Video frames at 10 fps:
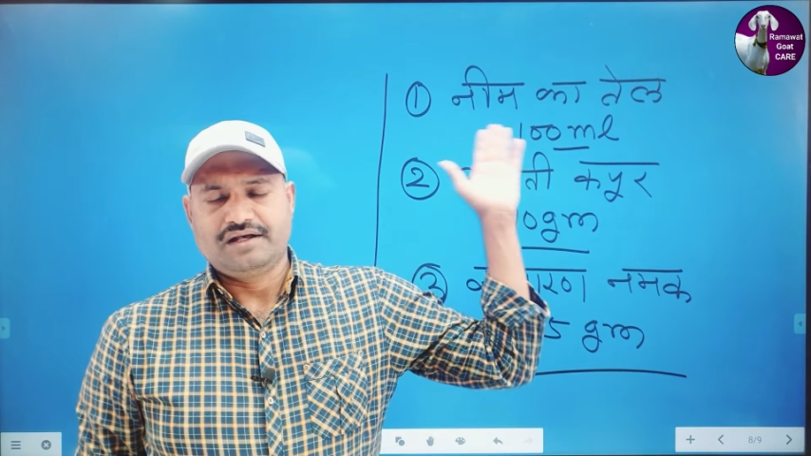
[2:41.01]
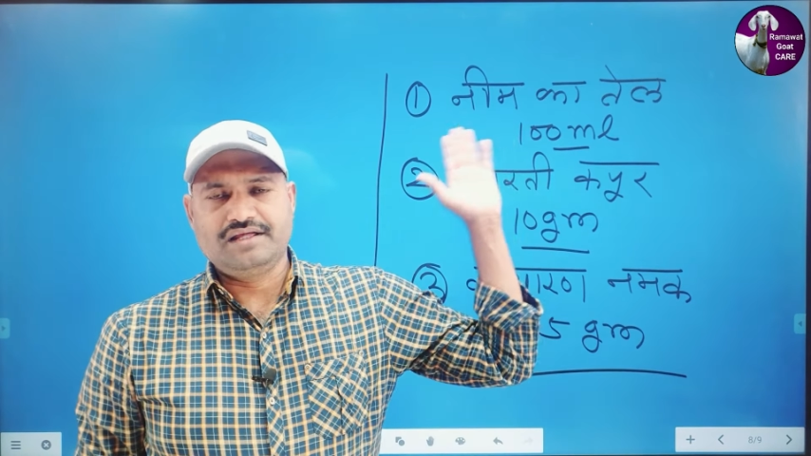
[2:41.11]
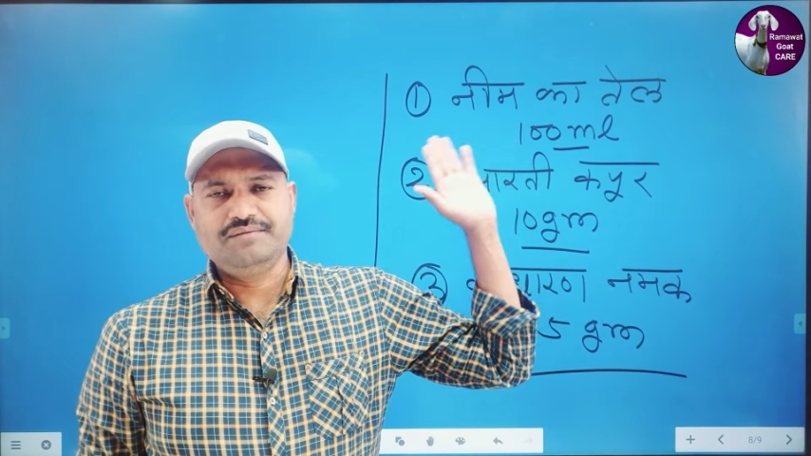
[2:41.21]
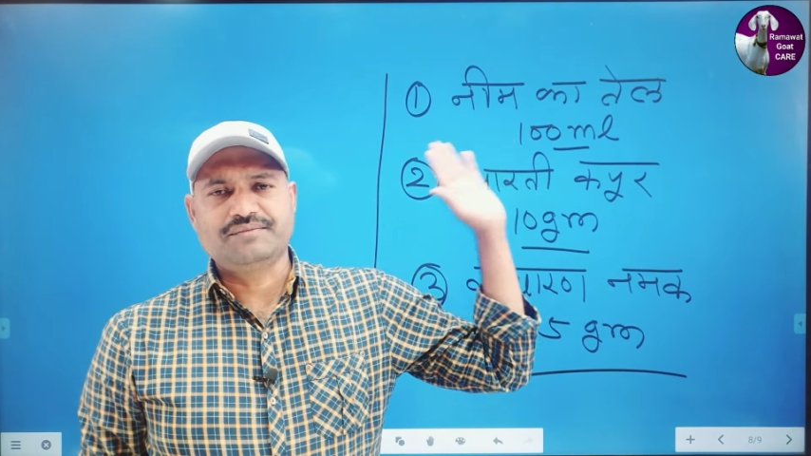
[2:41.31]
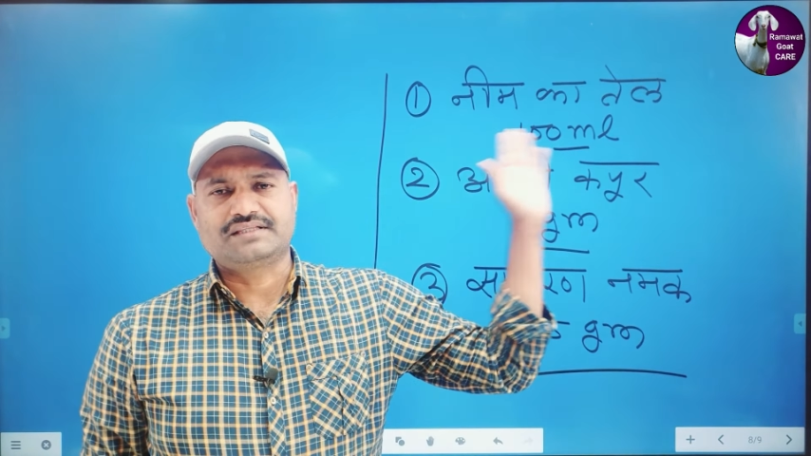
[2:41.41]

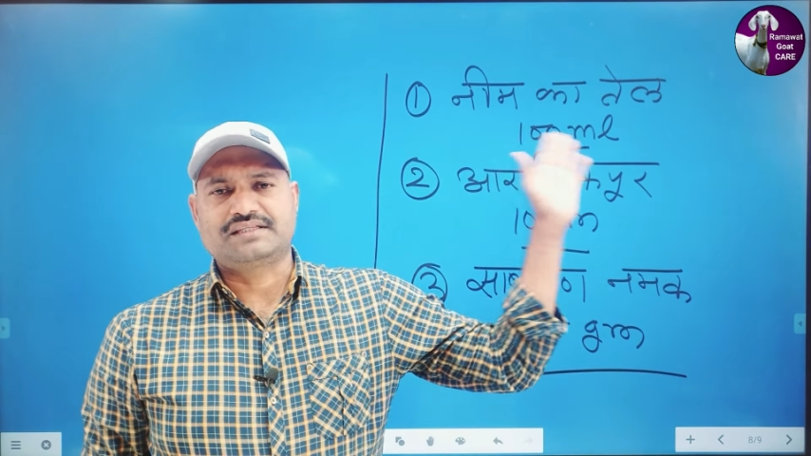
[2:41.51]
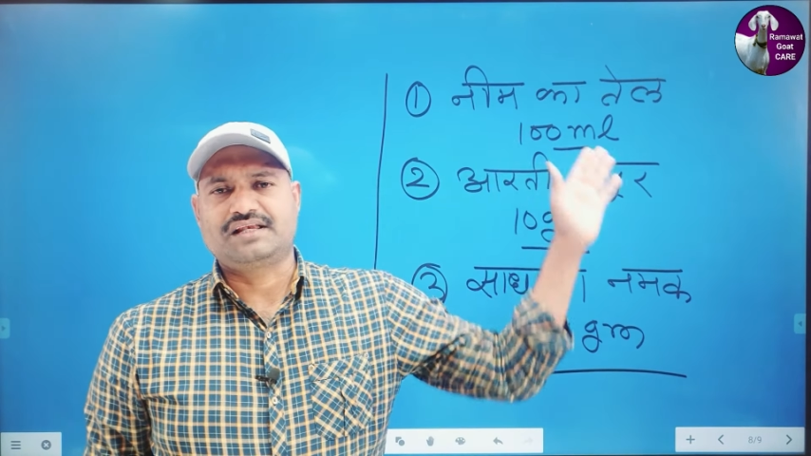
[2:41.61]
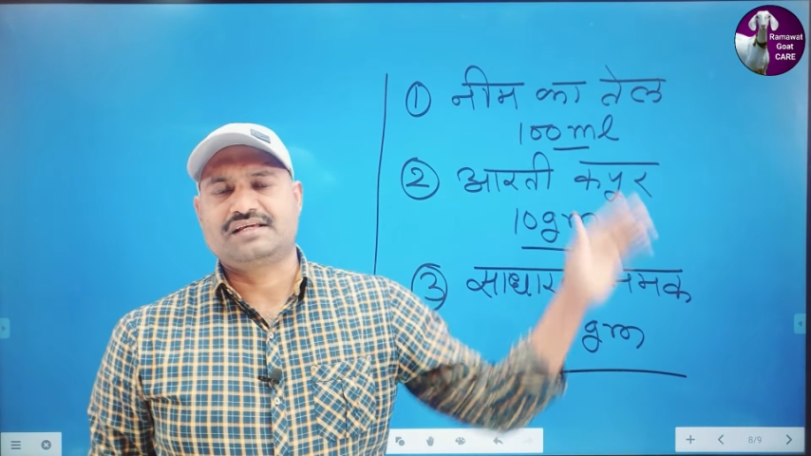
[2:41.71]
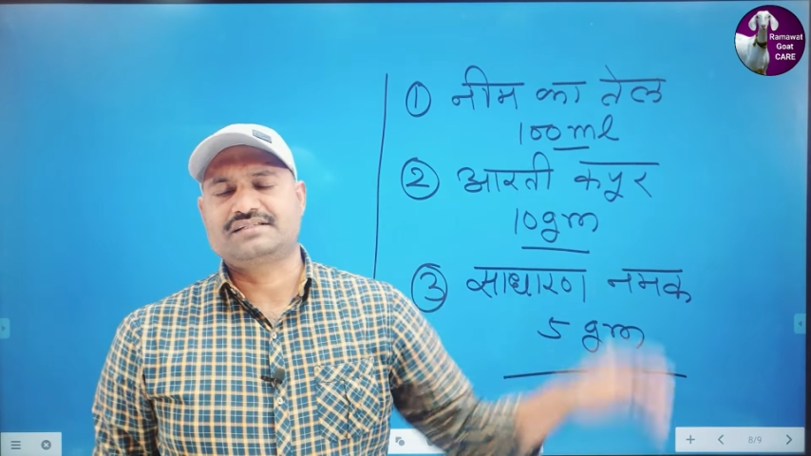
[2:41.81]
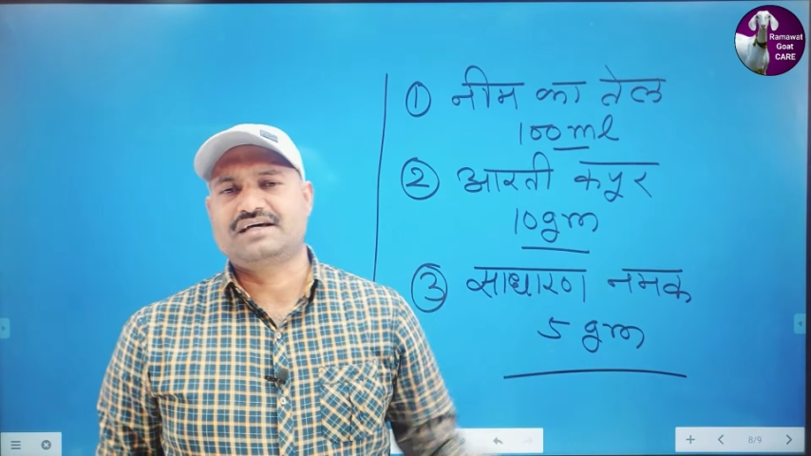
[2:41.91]
नीम के
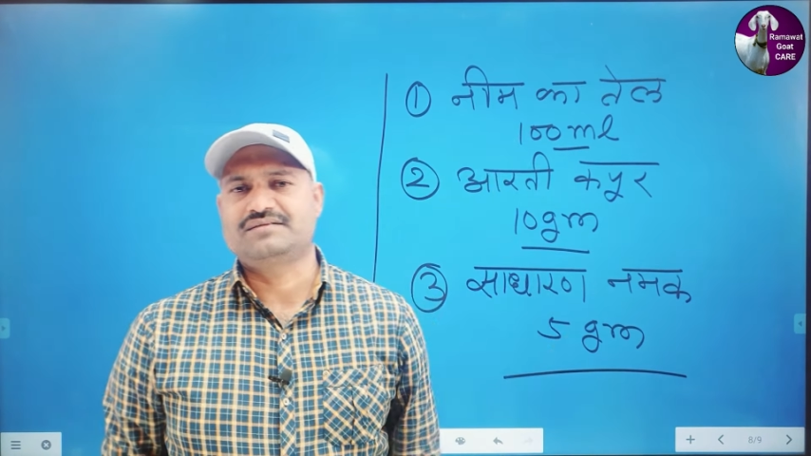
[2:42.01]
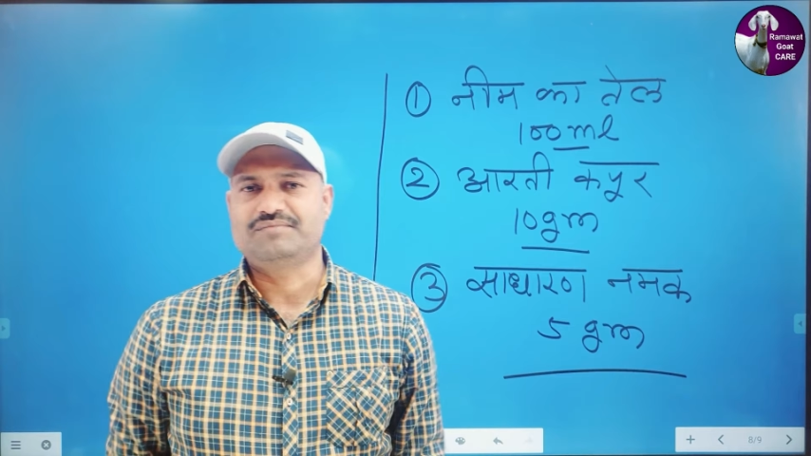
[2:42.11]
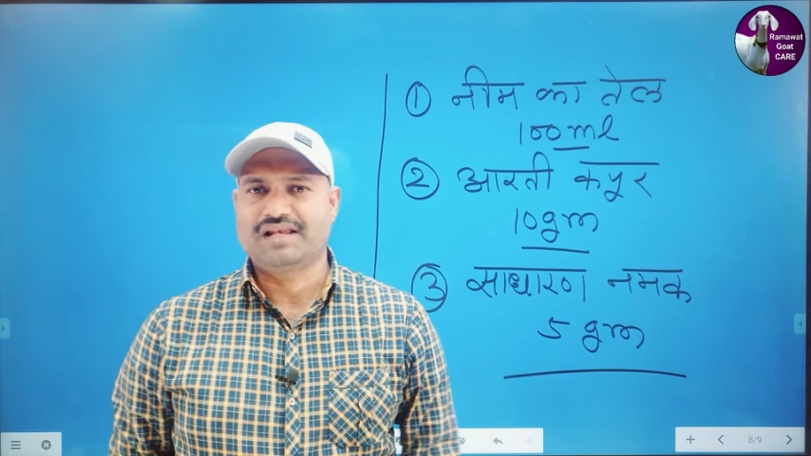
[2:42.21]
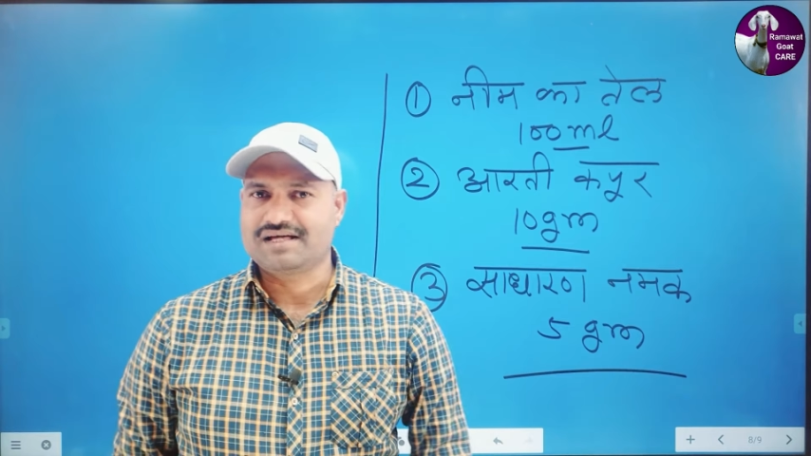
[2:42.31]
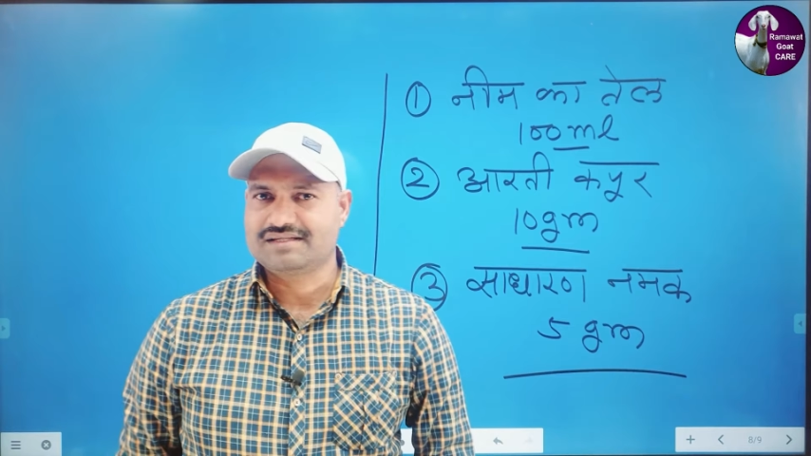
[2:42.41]
तेल के साथ
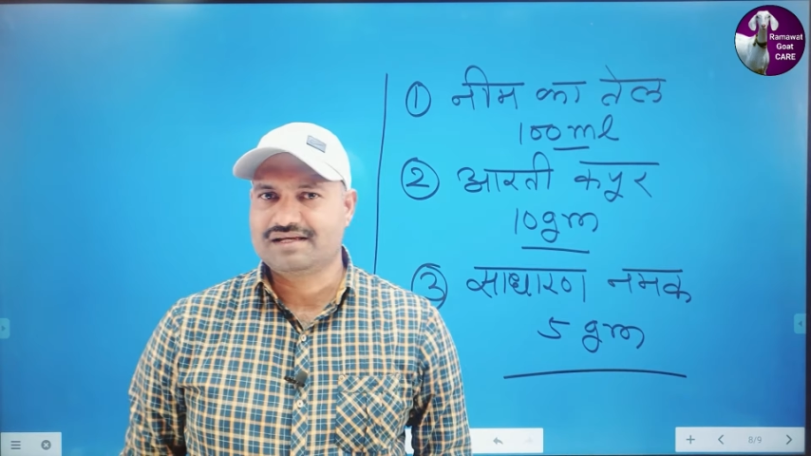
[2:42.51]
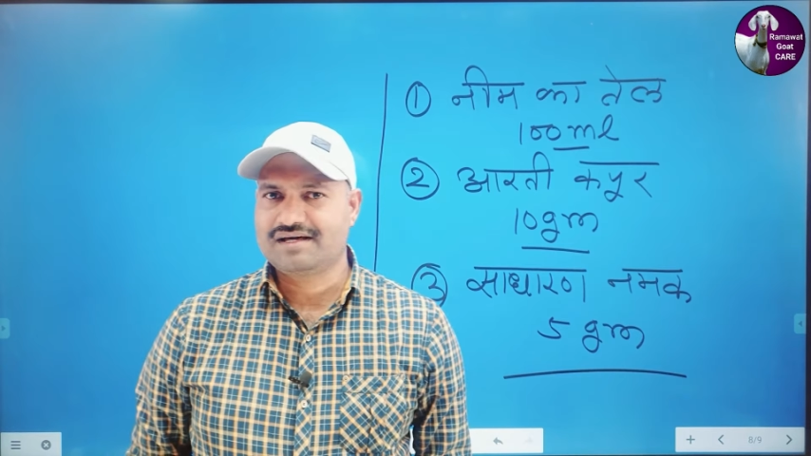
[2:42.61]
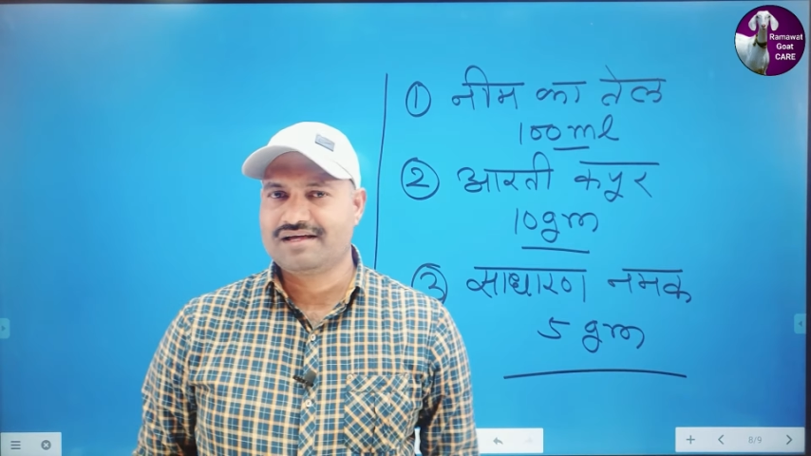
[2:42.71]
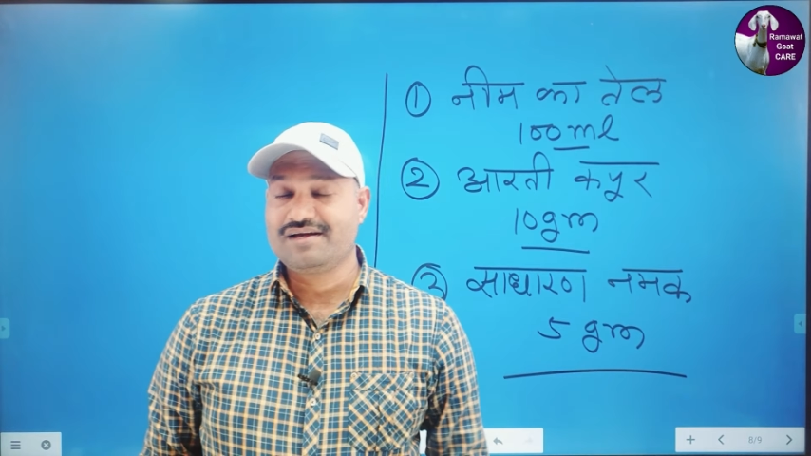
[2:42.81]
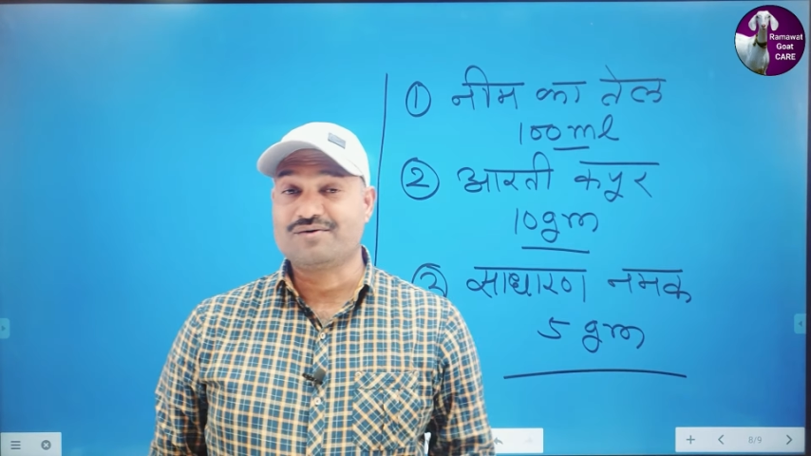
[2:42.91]
मिला
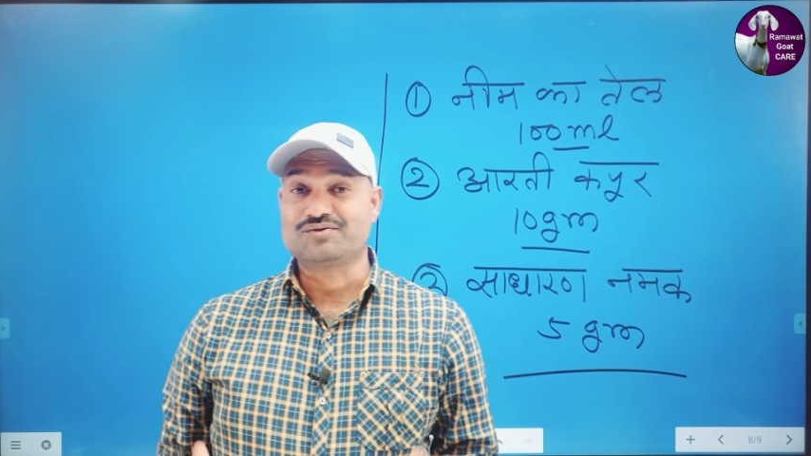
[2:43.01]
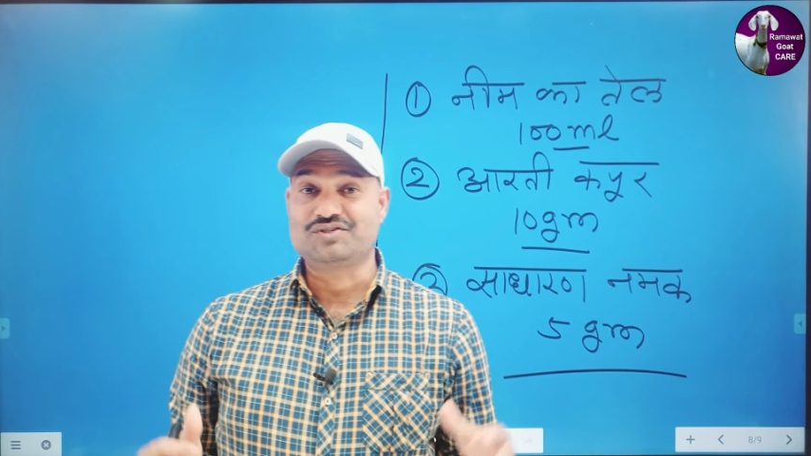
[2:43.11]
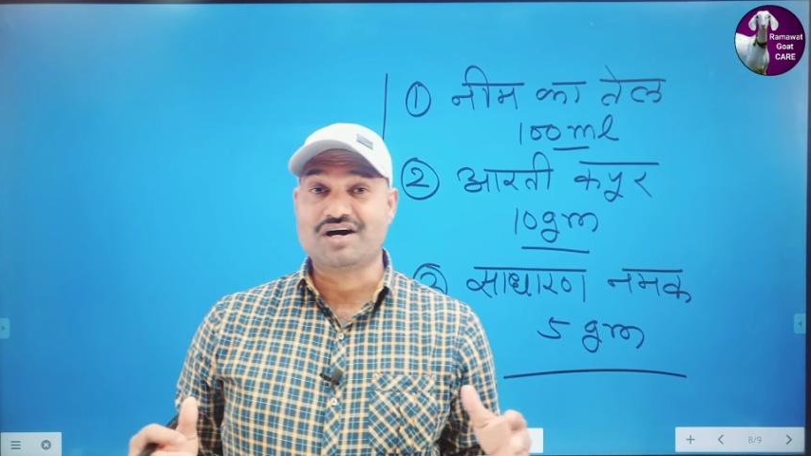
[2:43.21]
देना है और